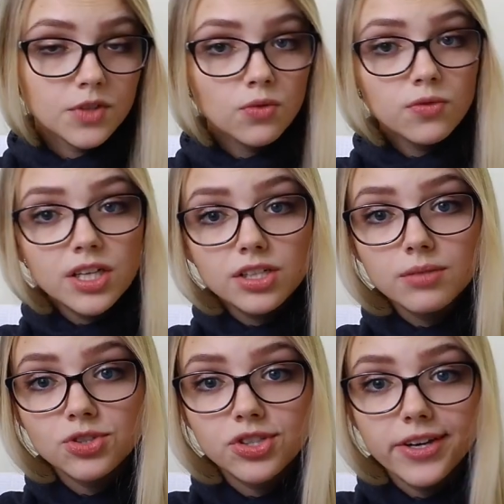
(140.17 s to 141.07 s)

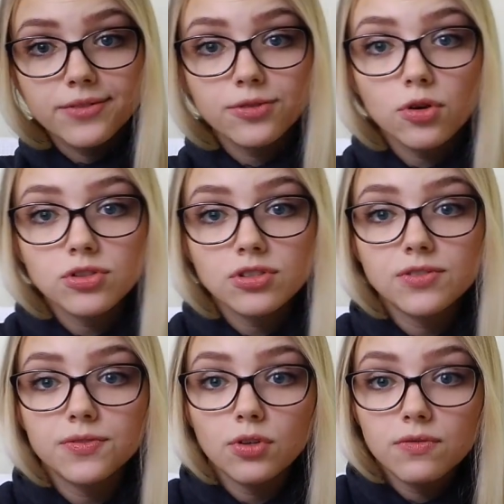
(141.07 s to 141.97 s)
Uważam, że wchodząc
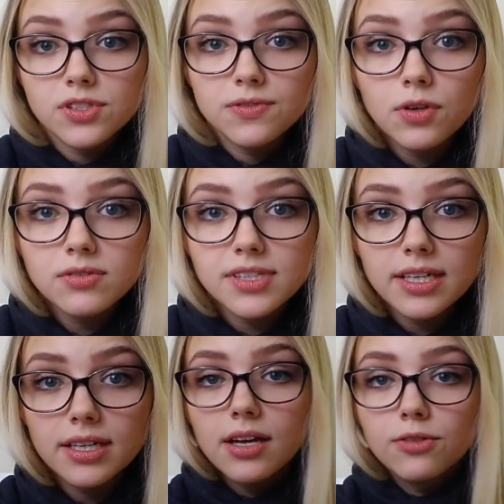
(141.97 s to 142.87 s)
w nowy
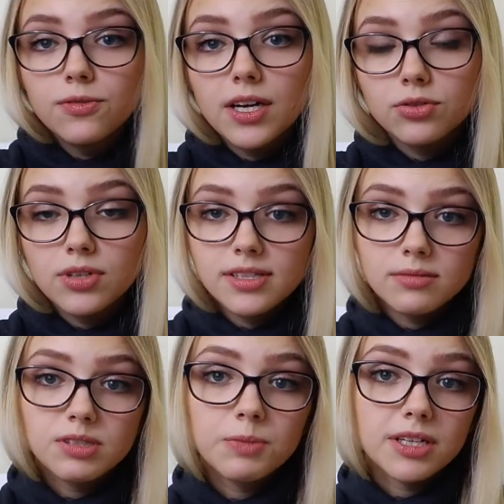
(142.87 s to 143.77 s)
związek, warto
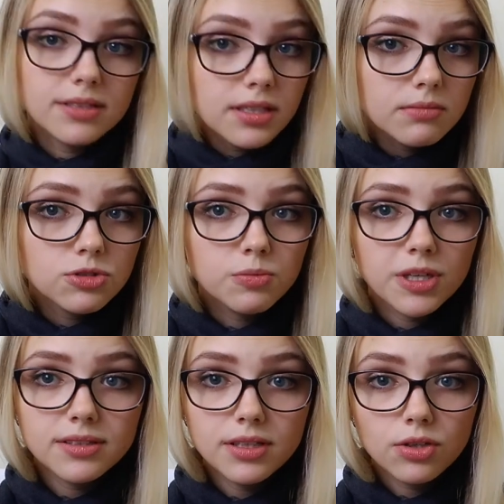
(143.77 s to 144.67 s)
razem z partnerem czy
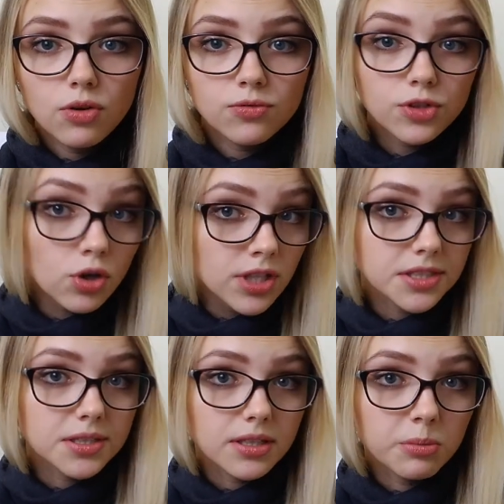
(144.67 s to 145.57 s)
partnerką
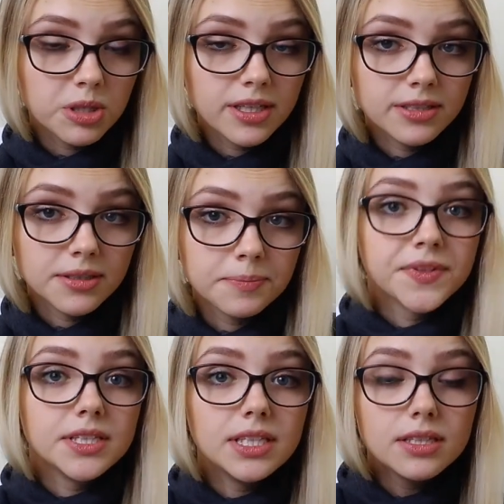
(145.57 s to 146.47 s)
wykonać takie badanie.
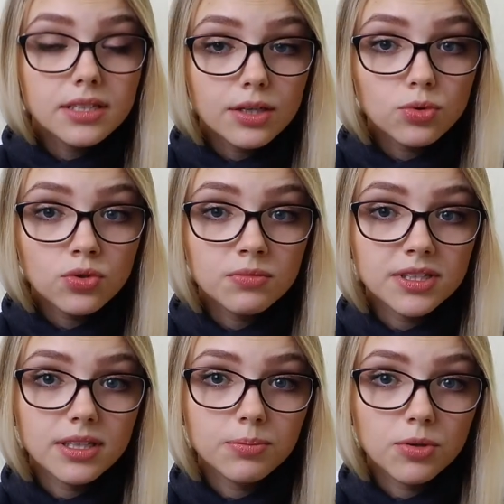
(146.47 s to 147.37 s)
Nie traktujmy
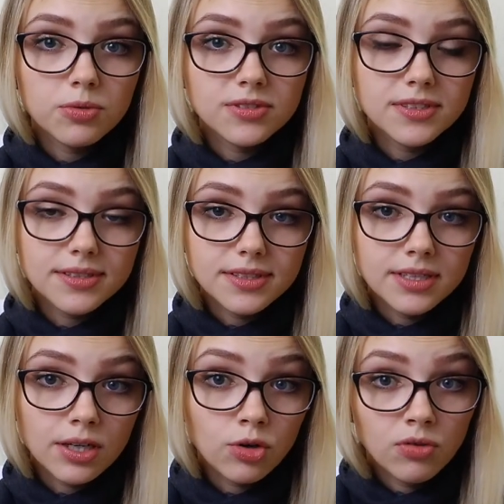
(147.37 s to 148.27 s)
tej propozycji
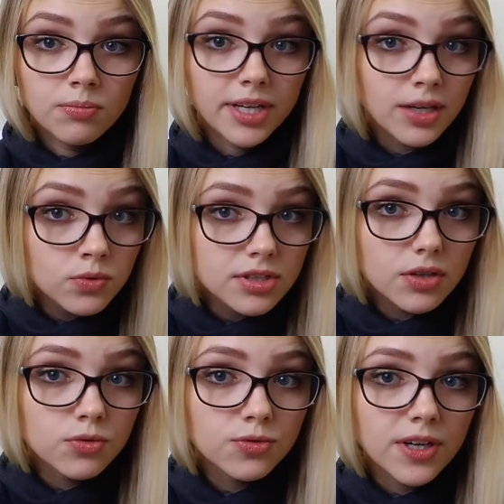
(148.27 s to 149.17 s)
jako braku
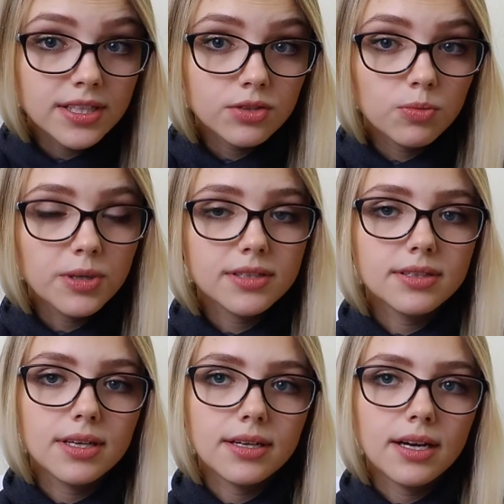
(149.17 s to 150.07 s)
zaufania do
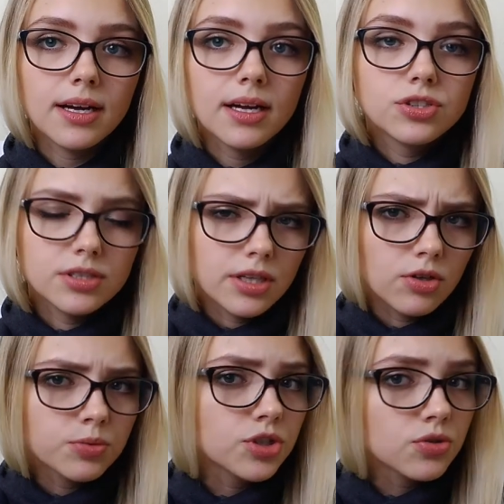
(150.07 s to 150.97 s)
partnera czy
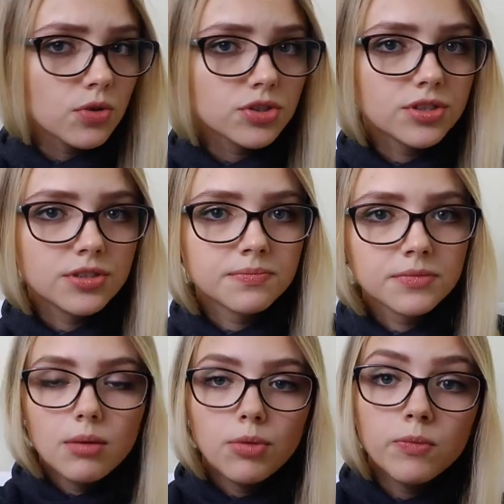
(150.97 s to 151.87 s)
jego przeszłości.
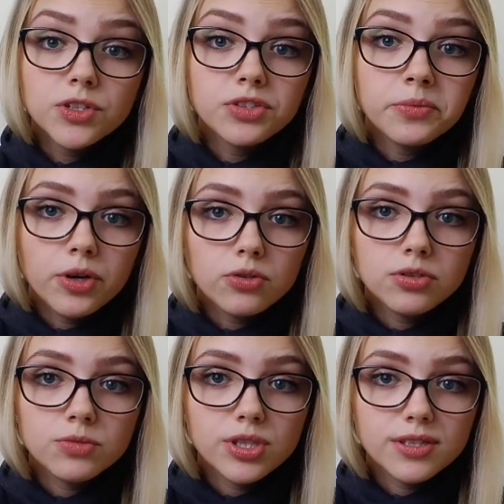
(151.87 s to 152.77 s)
Pomyślmy o
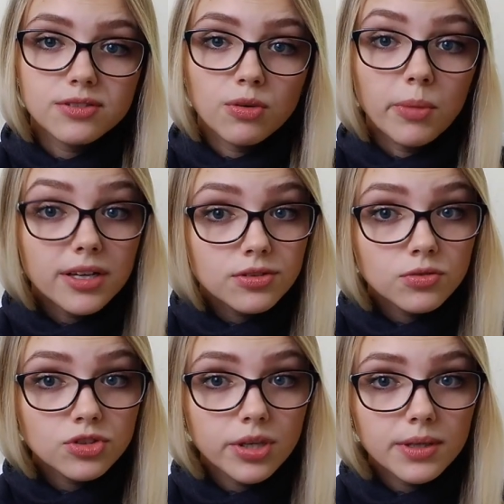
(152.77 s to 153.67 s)
tym, że jest to bardzo
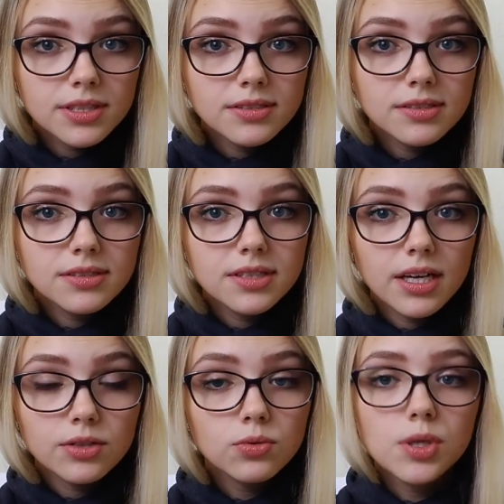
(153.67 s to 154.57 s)
dojrzała
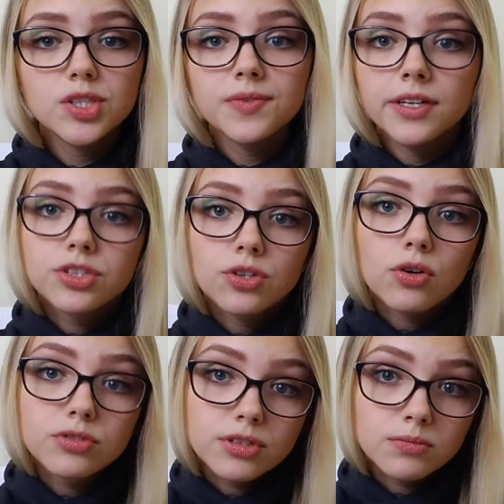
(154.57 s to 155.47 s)
decyzja, która świadczy
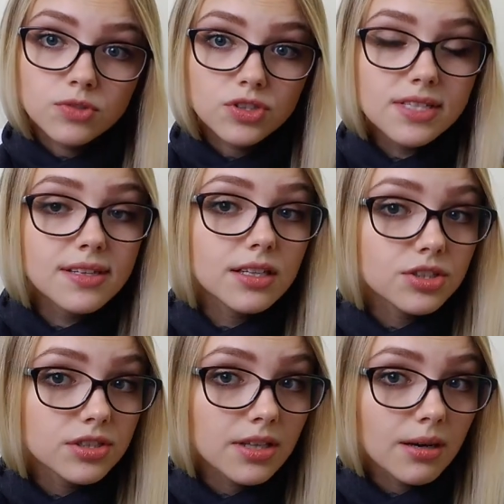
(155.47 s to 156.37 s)
o tym, że
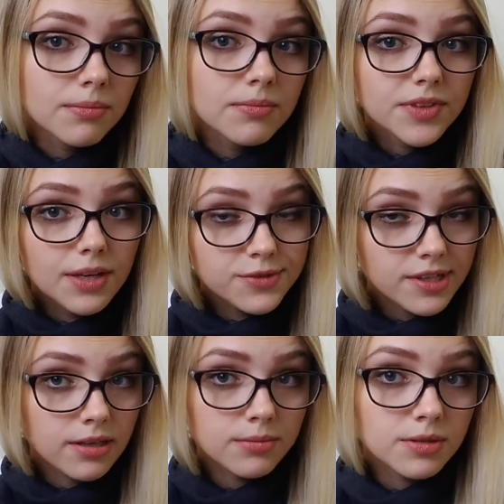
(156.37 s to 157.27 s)
zależy nam na
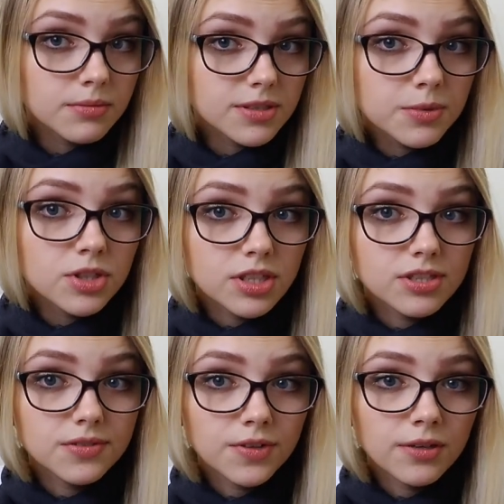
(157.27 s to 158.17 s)
wzajemnym
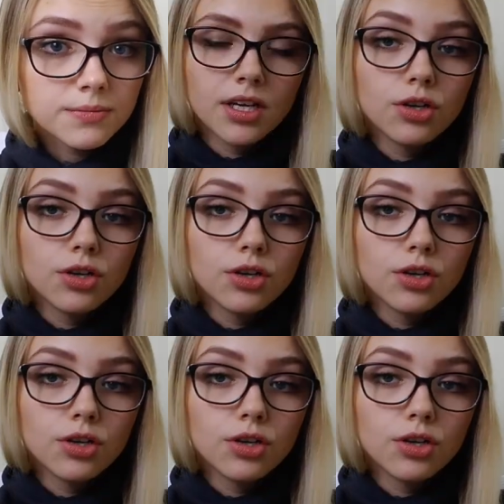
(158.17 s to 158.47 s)
bezpieczeństwie.